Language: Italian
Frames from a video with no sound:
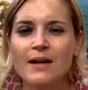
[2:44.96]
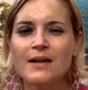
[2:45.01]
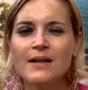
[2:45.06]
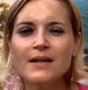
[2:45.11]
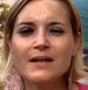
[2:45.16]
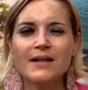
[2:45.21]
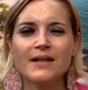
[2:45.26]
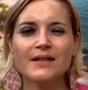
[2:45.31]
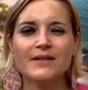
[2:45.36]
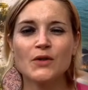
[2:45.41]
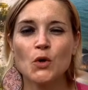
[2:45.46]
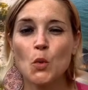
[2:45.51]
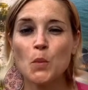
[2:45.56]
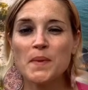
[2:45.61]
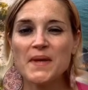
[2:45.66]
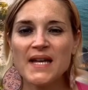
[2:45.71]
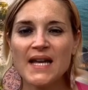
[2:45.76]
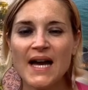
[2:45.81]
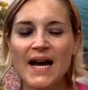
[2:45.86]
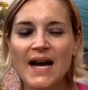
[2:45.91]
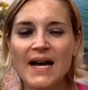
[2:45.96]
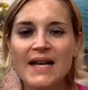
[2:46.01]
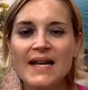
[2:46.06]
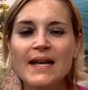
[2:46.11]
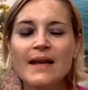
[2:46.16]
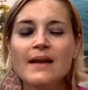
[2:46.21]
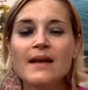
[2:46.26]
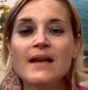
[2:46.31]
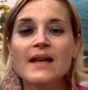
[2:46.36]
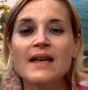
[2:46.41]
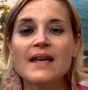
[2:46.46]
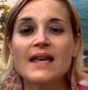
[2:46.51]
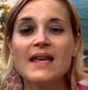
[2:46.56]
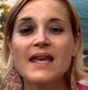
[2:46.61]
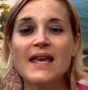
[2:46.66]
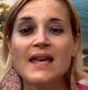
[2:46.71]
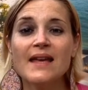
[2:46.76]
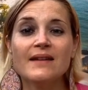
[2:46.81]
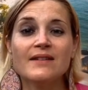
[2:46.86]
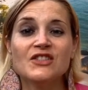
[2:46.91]
eh, tropicale
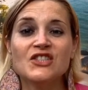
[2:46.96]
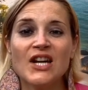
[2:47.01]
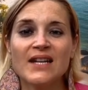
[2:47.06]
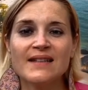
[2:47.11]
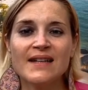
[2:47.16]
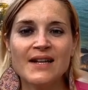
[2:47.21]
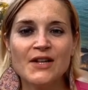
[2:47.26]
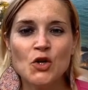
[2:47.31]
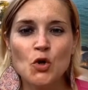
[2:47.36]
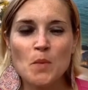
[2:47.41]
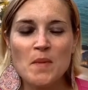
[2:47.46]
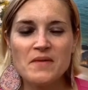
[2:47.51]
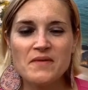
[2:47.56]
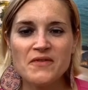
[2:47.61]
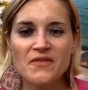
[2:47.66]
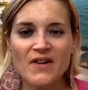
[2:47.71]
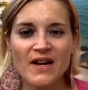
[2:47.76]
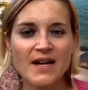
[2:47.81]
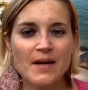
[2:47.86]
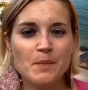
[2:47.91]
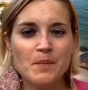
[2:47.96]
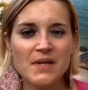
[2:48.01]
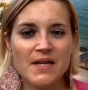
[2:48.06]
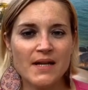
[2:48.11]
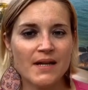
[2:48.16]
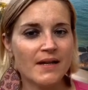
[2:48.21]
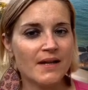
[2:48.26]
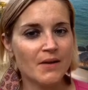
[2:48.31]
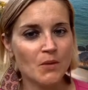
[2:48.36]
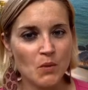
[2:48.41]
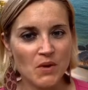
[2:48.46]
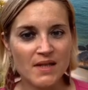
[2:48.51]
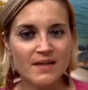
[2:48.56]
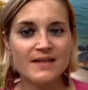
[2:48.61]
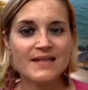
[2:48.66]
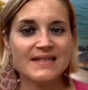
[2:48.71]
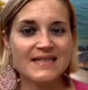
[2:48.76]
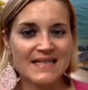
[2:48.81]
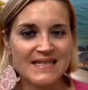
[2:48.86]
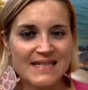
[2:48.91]
che già dal nome vi fa capire che qui
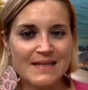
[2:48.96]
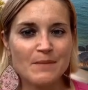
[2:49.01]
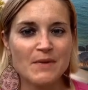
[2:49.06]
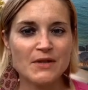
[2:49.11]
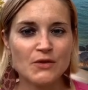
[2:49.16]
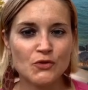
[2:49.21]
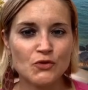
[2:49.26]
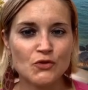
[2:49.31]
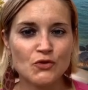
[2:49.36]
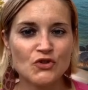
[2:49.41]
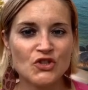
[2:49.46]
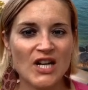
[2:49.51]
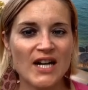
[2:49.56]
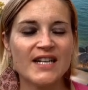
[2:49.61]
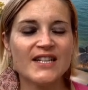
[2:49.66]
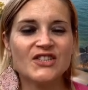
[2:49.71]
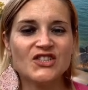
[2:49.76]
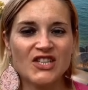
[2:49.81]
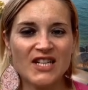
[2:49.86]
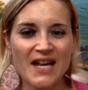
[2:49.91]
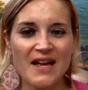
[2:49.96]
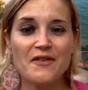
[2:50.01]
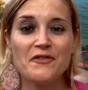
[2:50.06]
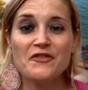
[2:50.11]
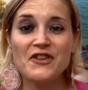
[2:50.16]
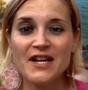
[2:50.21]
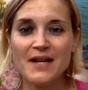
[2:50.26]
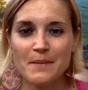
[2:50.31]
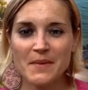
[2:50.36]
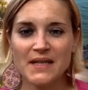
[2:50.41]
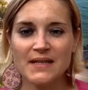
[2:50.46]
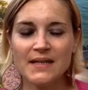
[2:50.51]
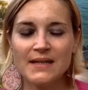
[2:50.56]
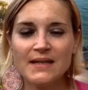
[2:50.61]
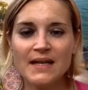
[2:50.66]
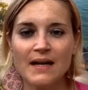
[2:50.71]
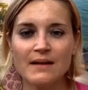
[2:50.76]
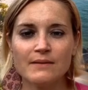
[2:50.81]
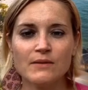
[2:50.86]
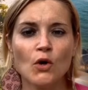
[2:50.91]
distanziamento sociale ce n'è veramente
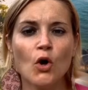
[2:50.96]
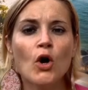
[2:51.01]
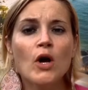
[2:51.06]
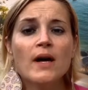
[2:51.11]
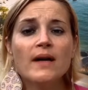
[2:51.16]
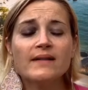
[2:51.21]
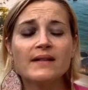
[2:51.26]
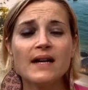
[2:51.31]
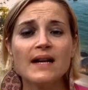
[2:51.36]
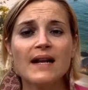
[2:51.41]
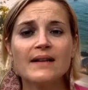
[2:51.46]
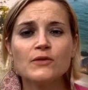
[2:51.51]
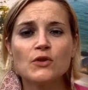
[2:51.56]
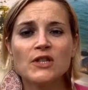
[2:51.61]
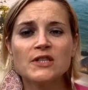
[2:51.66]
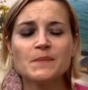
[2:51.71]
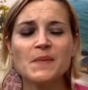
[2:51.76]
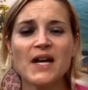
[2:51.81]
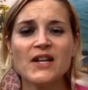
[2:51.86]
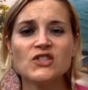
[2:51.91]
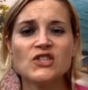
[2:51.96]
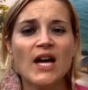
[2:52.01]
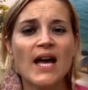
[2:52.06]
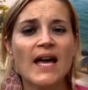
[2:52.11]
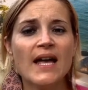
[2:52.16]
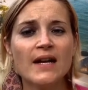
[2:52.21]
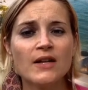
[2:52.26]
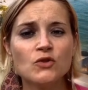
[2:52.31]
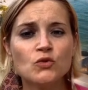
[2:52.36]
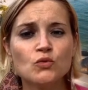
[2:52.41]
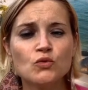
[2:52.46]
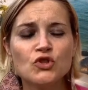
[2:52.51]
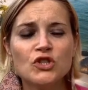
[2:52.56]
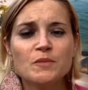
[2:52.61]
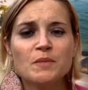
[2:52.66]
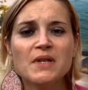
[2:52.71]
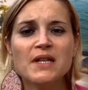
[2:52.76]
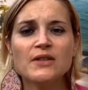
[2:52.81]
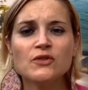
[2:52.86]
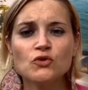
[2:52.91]
tanto. Tra l'altro la spiaggia è
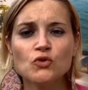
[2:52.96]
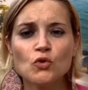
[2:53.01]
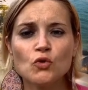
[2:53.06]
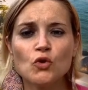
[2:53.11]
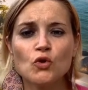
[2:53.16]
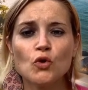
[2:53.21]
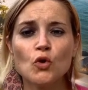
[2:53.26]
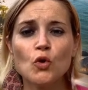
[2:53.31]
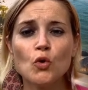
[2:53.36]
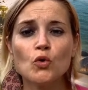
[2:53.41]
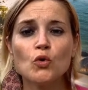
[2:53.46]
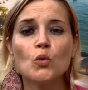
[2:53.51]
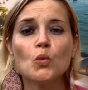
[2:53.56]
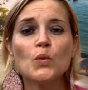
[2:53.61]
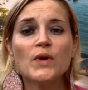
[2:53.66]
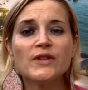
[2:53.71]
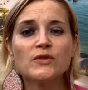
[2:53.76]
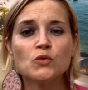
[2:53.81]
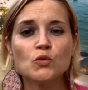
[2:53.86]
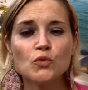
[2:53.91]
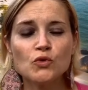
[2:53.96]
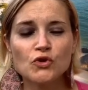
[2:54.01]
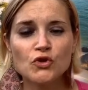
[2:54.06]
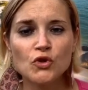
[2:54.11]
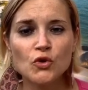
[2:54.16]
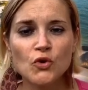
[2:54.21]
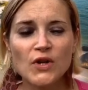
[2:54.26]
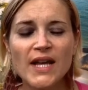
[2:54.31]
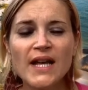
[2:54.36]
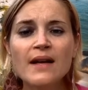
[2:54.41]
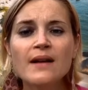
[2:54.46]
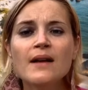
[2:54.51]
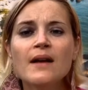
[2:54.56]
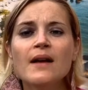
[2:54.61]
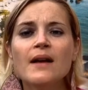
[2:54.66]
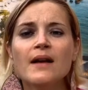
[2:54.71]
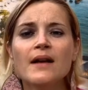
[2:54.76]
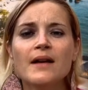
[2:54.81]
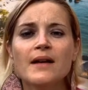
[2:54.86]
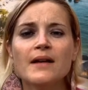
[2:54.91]
raggiungibile solo con un'escursione
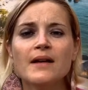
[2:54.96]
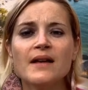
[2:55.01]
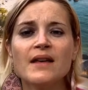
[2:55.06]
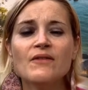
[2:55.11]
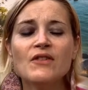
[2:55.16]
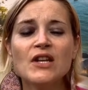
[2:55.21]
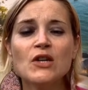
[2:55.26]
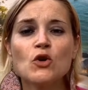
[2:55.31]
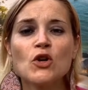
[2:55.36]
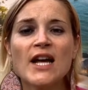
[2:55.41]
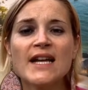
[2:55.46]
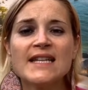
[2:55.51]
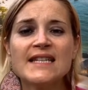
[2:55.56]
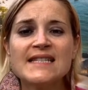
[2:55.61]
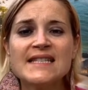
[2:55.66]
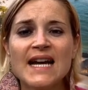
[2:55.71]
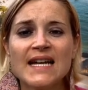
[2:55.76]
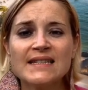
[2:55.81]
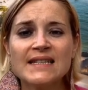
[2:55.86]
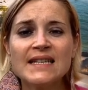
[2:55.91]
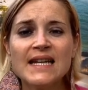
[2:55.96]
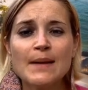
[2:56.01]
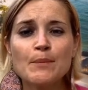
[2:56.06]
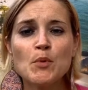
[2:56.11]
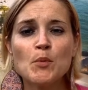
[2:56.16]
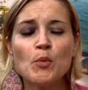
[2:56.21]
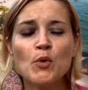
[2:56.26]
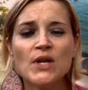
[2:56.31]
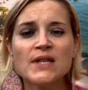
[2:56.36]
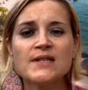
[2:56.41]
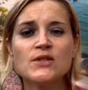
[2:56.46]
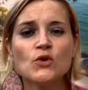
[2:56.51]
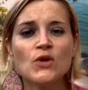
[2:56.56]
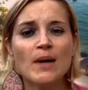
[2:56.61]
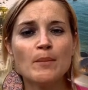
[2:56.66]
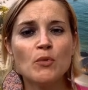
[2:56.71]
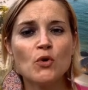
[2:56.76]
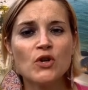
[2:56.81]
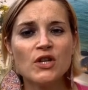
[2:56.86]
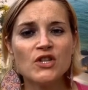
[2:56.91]
eh, che viene organizzata dalla popolazione
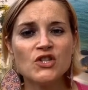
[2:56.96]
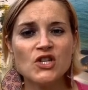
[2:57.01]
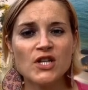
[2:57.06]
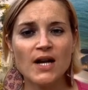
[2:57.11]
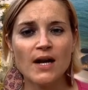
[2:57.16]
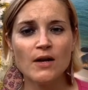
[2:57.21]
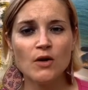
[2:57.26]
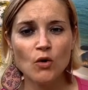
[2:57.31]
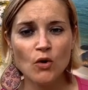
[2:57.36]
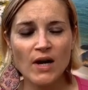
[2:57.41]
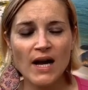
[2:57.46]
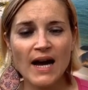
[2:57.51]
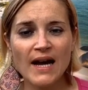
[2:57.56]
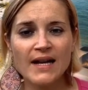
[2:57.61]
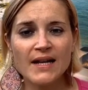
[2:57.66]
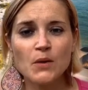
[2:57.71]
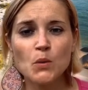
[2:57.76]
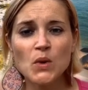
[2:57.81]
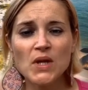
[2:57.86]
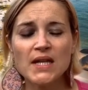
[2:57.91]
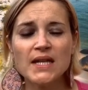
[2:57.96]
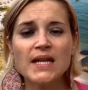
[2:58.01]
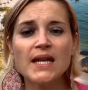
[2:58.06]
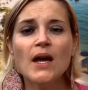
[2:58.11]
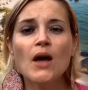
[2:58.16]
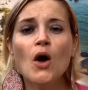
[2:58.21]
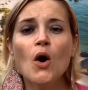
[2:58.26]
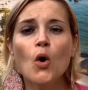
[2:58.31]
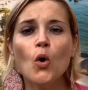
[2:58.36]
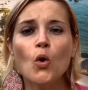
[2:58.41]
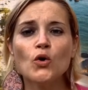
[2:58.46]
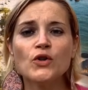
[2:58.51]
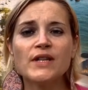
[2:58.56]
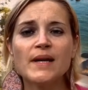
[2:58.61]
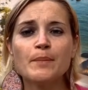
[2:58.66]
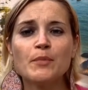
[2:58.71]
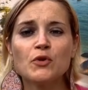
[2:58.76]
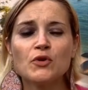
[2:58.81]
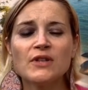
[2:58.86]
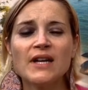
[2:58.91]
aborigena locale, quindi oltre
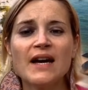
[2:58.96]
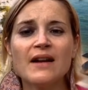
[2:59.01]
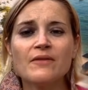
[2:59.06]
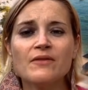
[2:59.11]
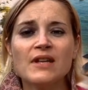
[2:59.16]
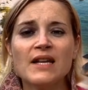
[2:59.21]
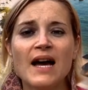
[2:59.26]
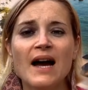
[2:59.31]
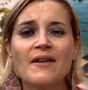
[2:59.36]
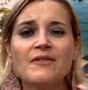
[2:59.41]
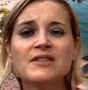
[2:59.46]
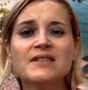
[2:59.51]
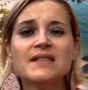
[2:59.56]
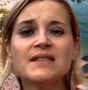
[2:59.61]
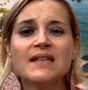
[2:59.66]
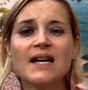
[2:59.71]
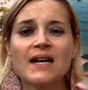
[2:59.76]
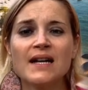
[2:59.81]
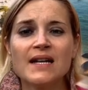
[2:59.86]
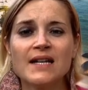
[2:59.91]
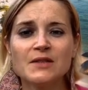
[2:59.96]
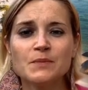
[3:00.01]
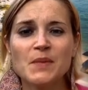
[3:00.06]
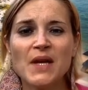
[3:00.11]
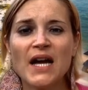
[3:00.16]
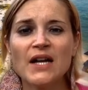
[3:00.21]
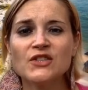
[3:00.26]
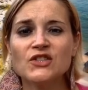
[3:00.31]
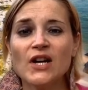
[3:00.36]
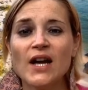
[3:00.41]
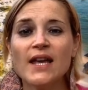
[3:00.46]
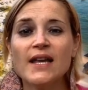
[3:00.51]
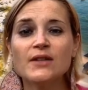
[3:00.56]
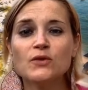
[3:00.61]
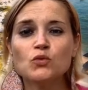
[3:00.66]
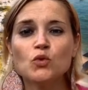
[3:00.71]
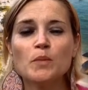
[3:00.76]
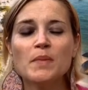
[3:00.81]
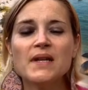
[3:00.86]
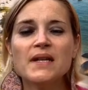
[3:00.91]
a portarvi a visitare la spiaggia e il
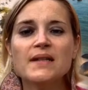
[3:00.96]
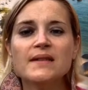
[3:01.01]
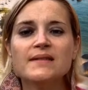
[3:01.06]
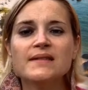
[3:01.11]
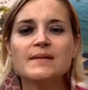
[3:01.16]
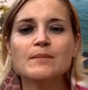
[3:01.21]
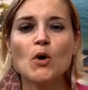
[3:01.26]
suo bellissimo